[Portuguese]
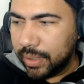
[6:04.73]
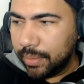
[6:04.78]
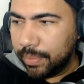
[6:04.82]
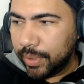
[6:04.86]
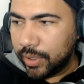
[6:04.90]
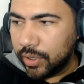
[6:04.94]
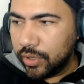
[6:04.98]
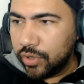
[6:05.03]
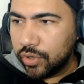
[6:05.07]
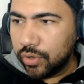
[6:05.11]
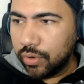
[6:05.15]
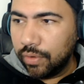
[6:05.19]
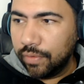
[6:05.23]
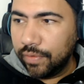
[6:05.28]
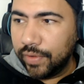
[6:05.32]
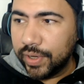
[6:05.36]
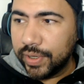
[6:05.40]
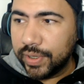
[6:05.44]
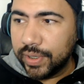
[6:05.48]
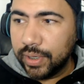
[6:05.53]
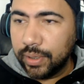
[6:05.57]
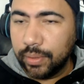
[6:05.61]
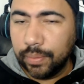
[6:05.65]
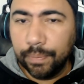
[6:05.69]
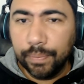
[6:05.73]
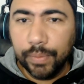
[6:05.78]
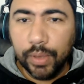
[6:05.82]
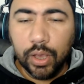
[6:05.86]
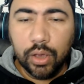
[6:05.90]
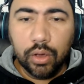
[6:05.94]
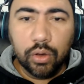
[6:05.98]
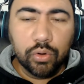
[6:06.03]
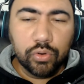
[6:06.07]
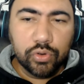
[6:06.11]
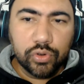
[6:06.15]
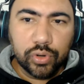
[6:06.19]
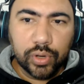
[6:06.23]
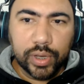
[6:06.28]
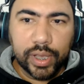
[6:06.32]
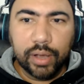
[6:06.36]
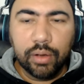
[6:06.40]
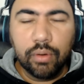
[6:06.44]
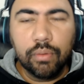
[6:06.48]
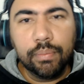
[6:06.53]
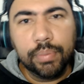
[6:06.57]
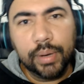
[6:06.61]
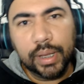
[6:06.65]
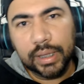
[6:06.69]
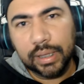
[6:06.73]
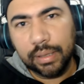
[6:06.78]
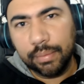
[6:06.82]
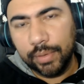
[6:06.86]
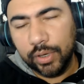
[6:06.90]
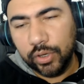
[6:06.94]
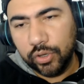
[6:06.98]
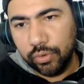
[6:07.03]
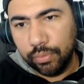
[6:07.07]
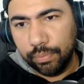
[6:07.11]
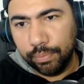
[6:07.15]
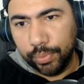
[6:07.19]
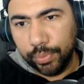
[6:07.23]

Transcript: aí pra gente conversando. O jogo é completamente em